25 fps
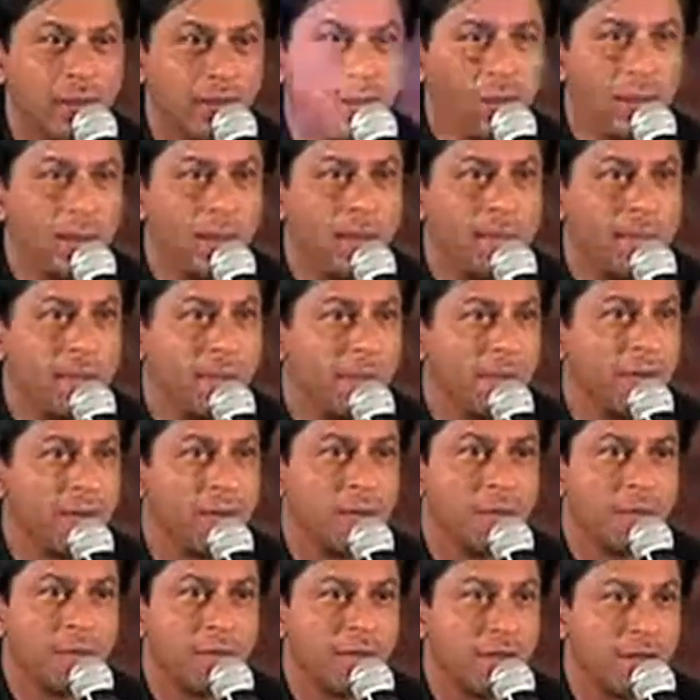दिल्ली में
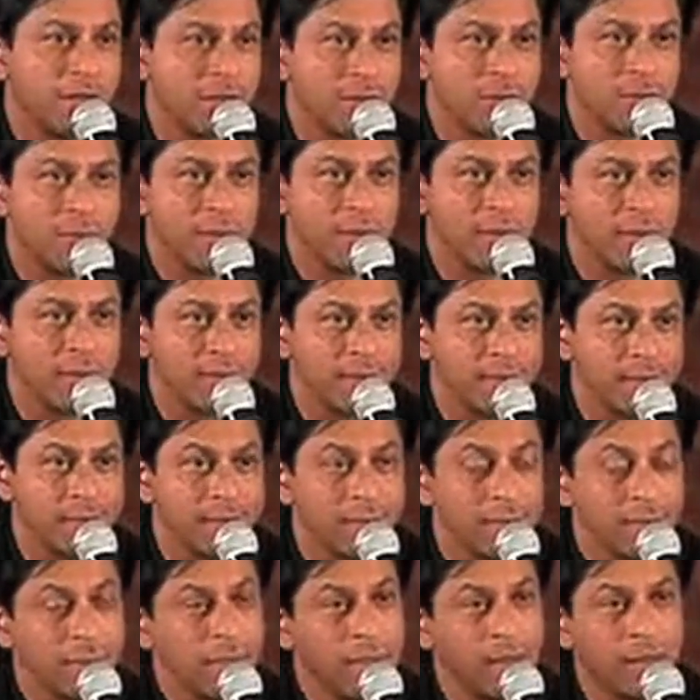मध्य प्रदेश में
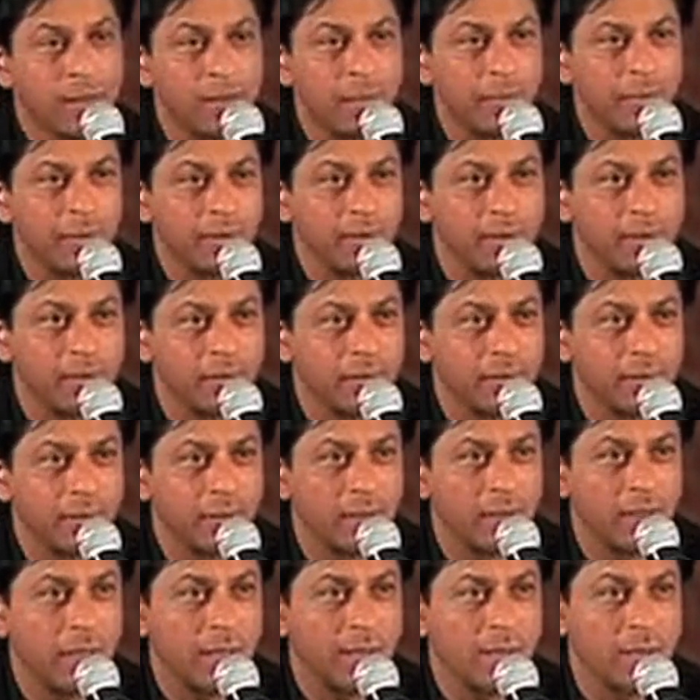केरला में
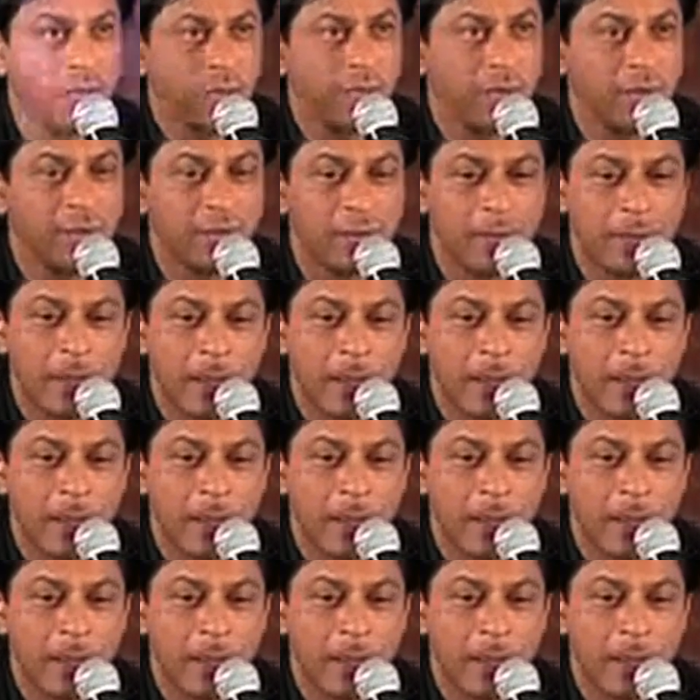कर्नाटक में